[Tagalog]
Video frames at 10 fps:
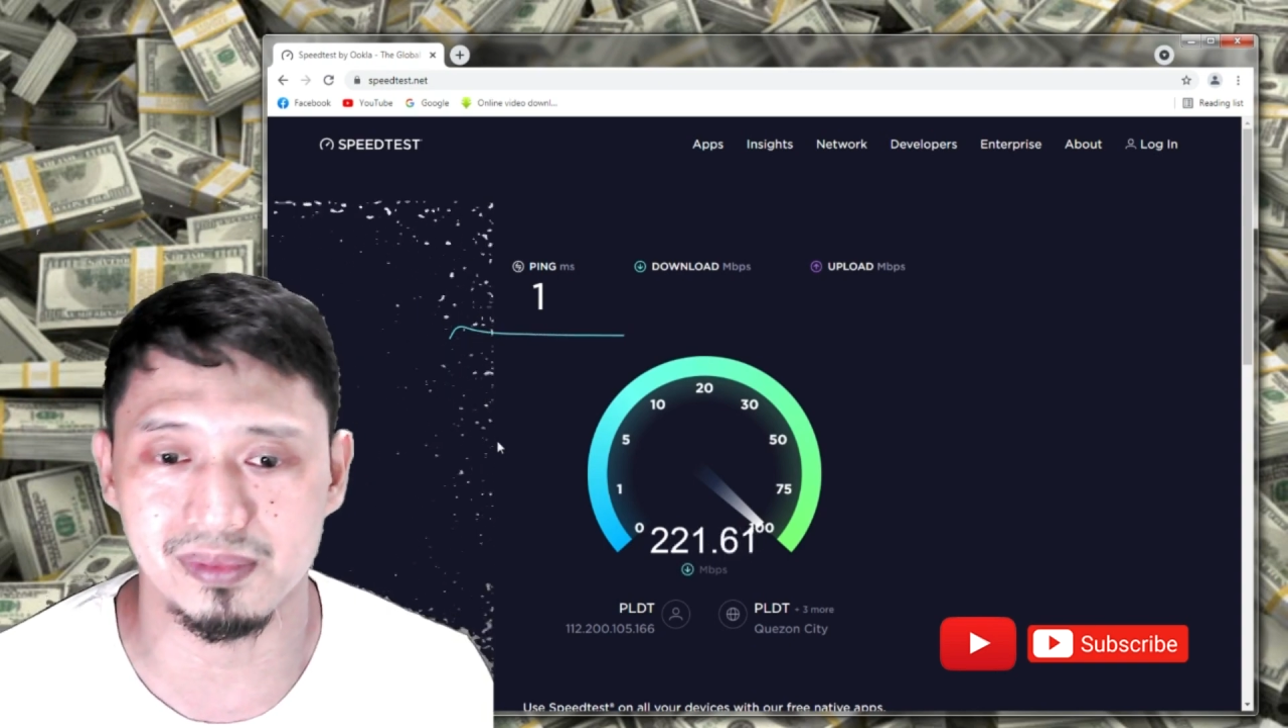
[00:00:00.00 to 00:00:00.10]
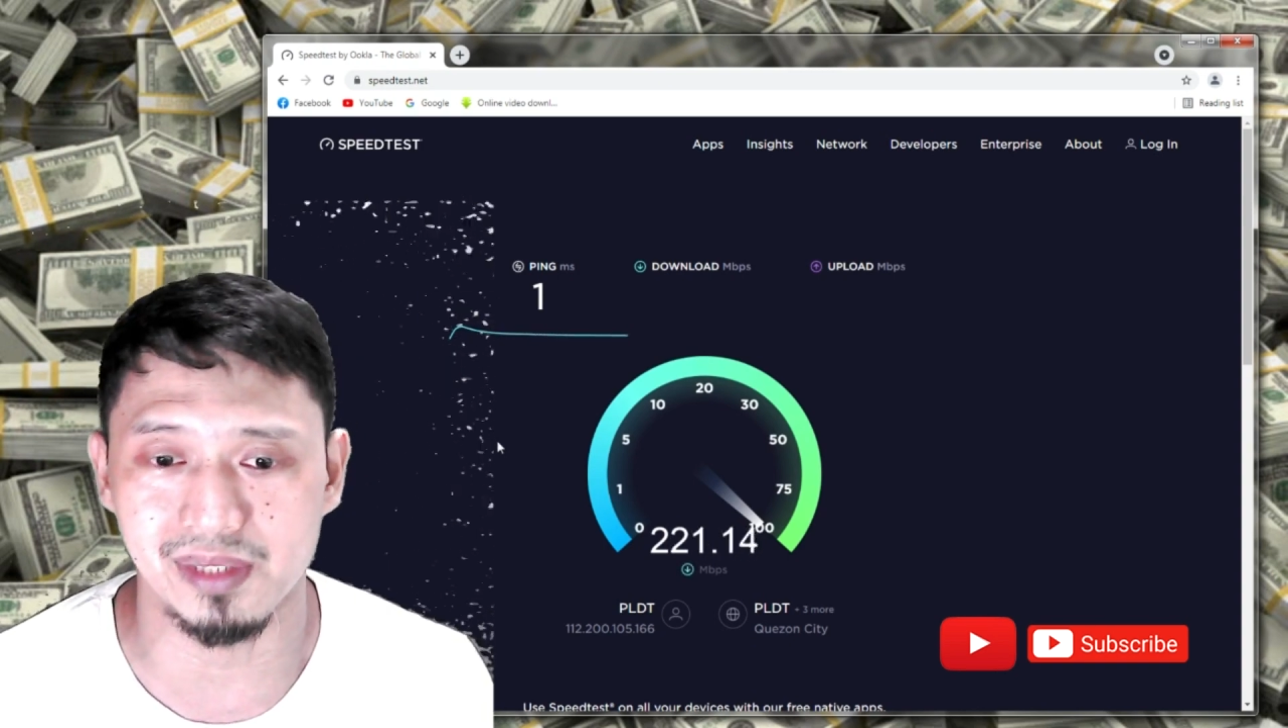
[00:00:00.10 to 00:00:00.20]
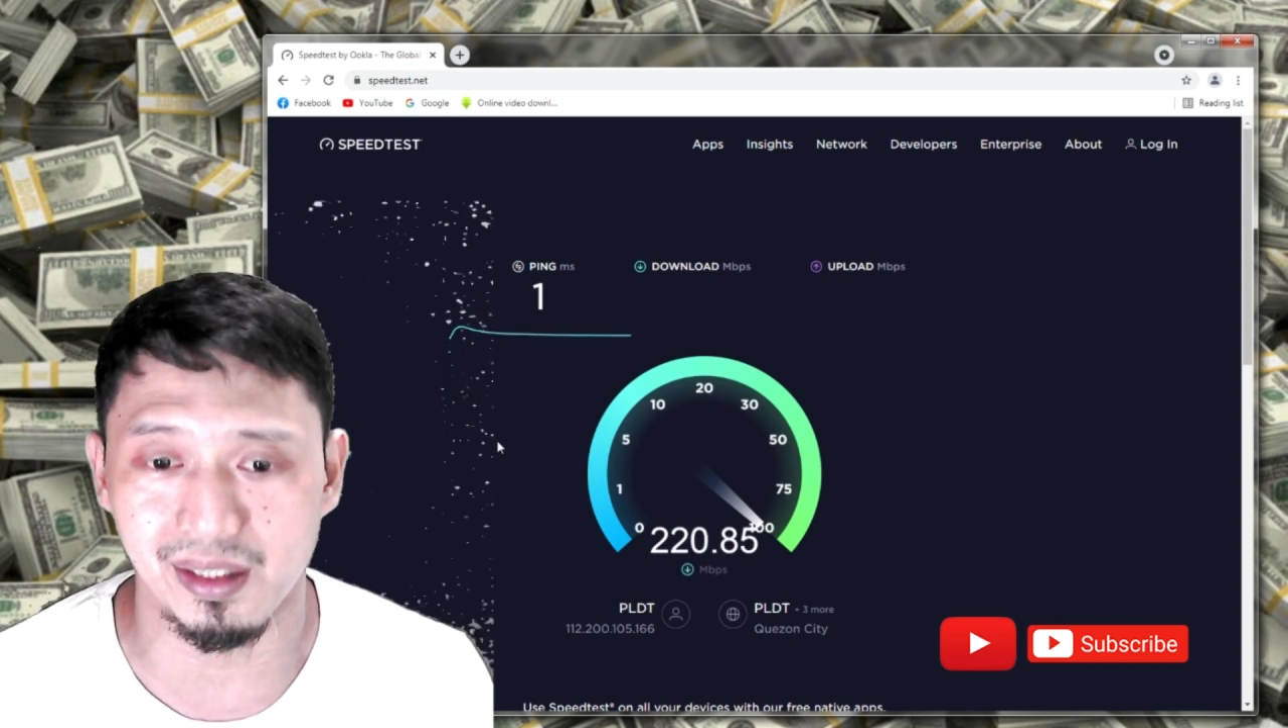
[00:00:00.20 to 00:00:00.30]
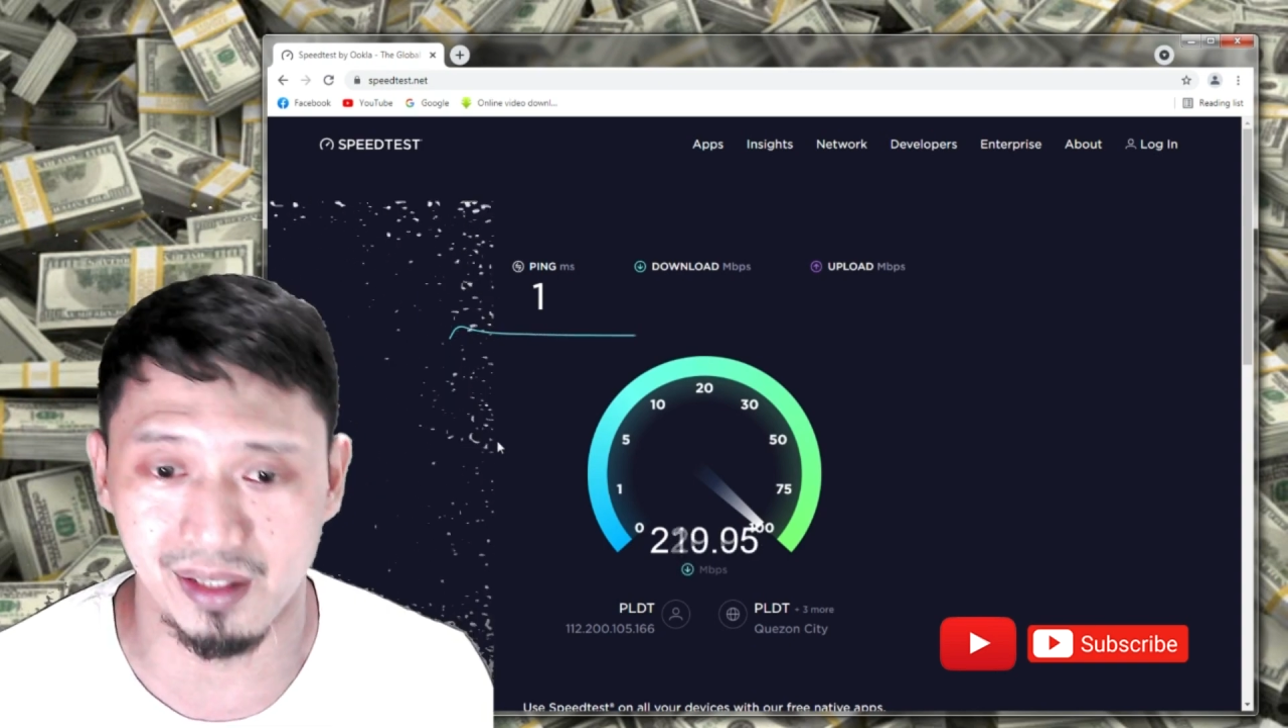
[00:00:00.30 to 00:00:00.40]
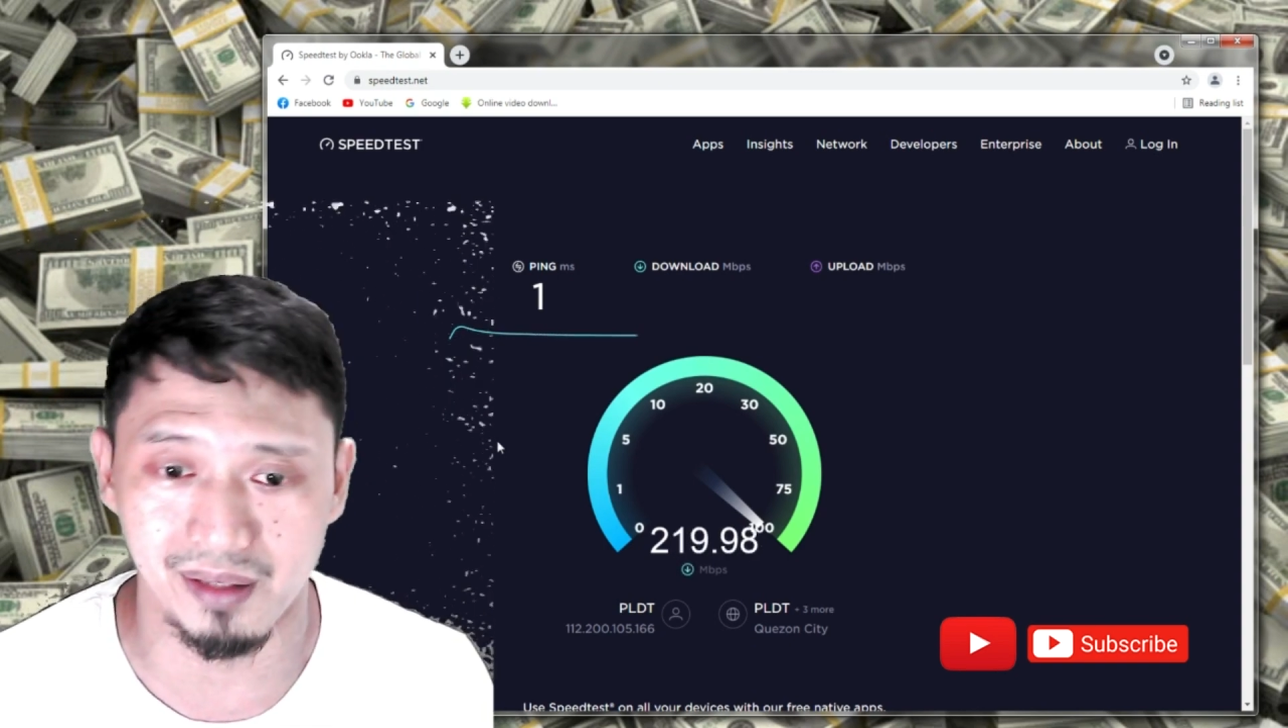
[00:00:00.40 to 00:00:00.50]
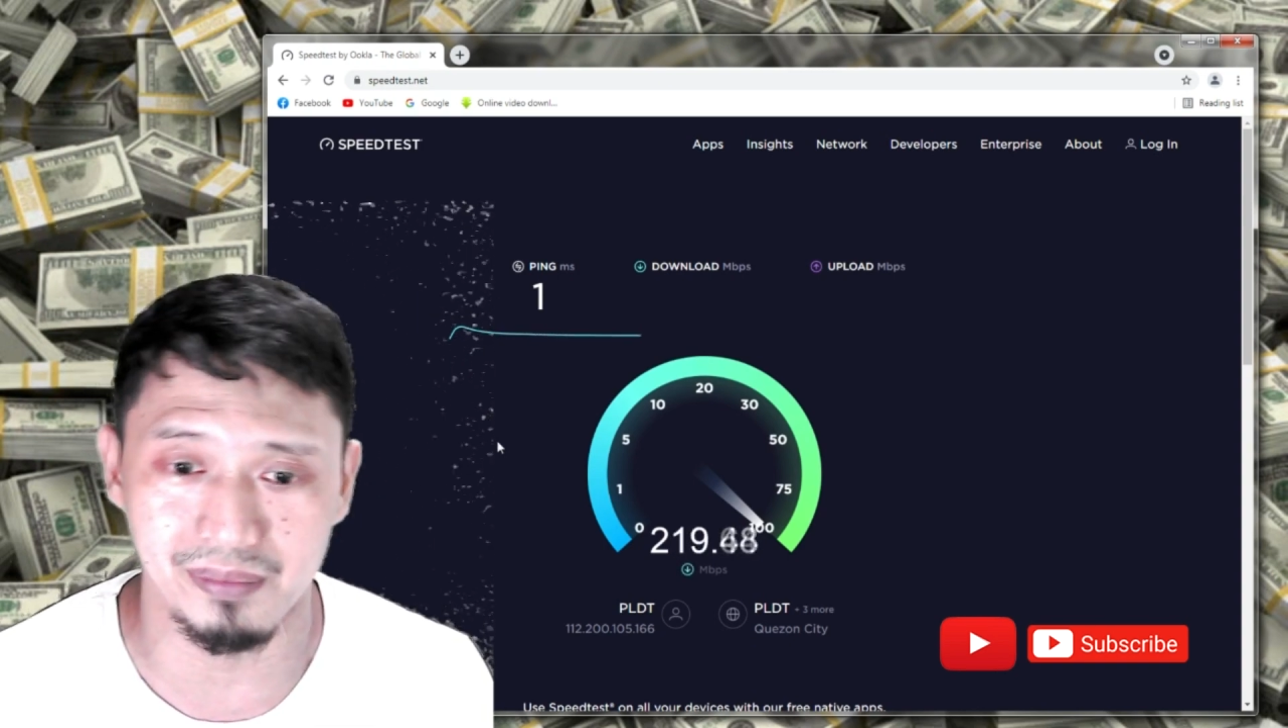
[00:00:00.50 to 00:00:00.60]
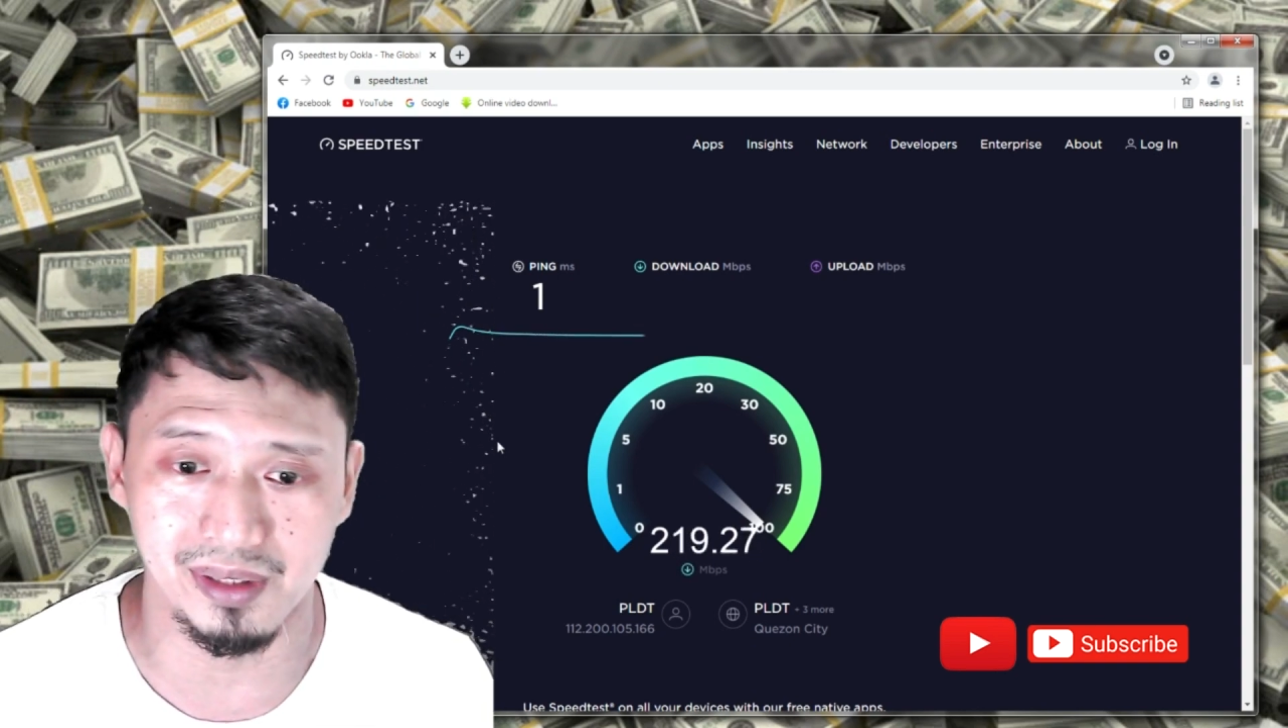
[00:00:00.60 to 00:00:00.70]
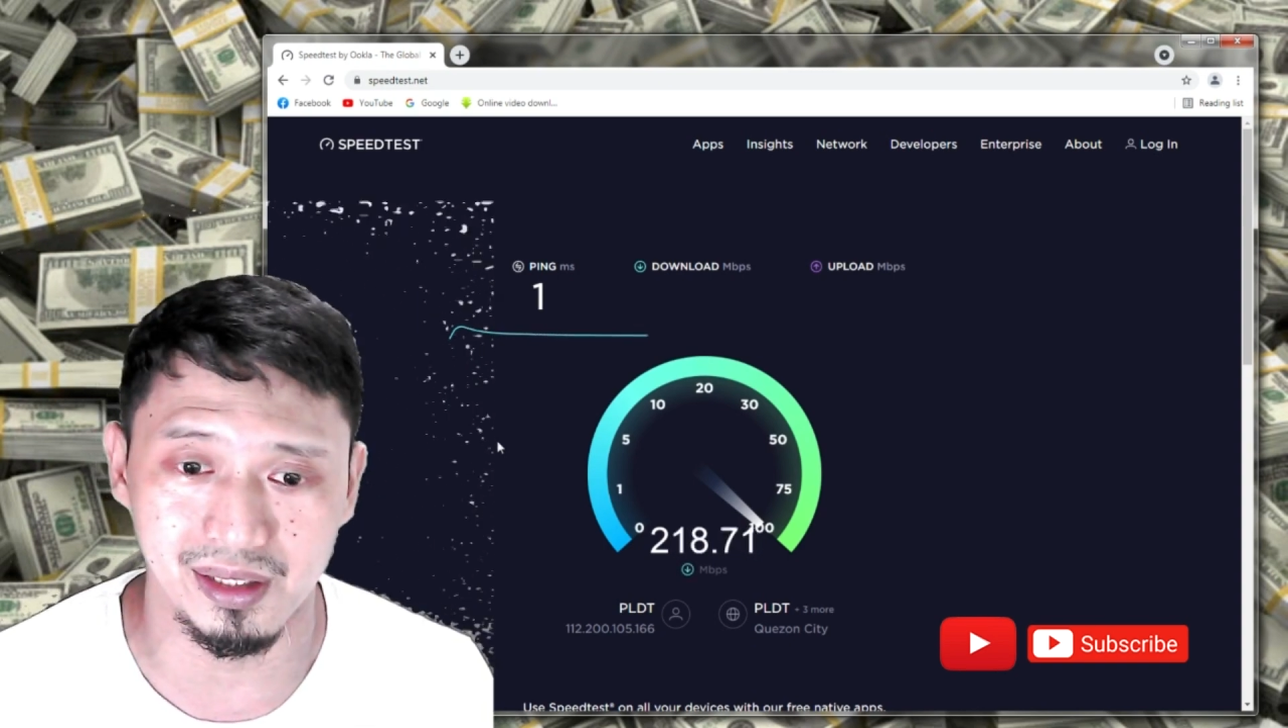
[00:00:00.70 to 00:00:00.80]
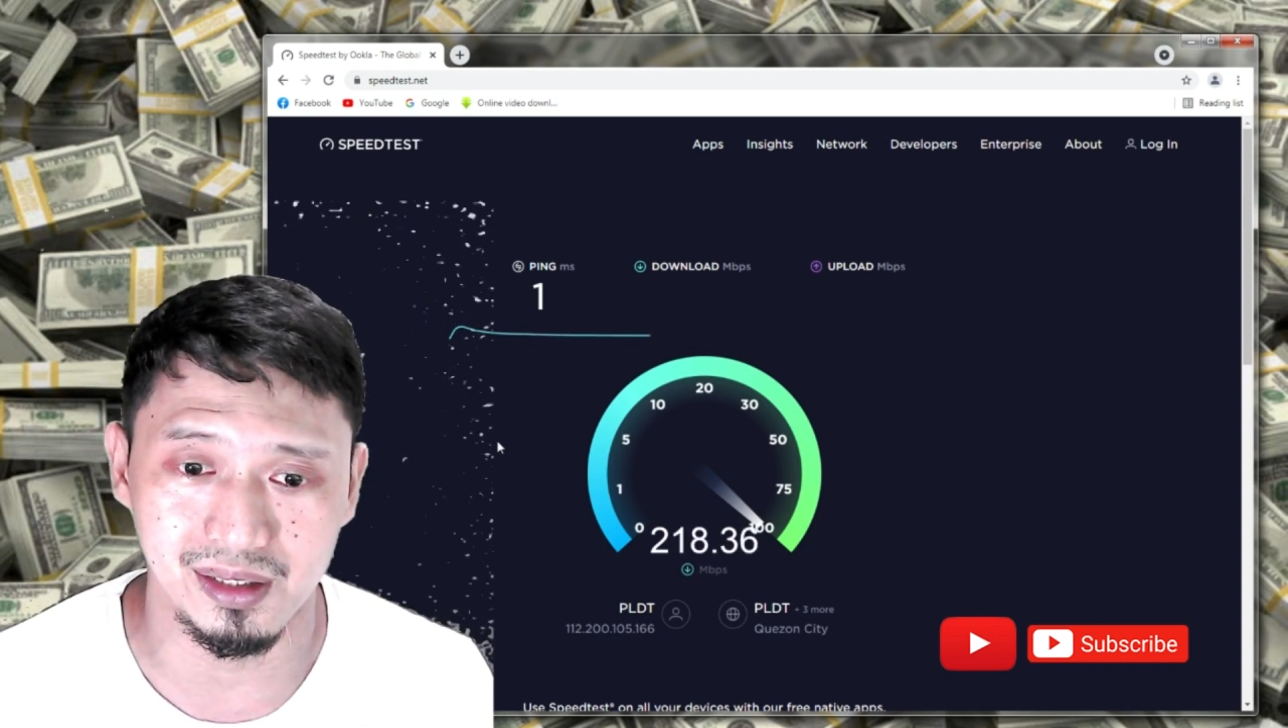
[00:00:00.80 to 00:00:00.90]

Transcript: 10 MB